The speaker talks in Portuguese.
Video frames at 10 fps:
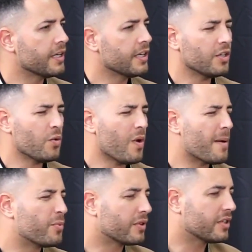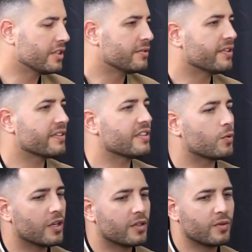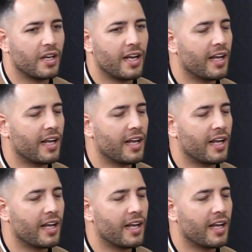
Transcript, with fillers: não há porque de vez em quando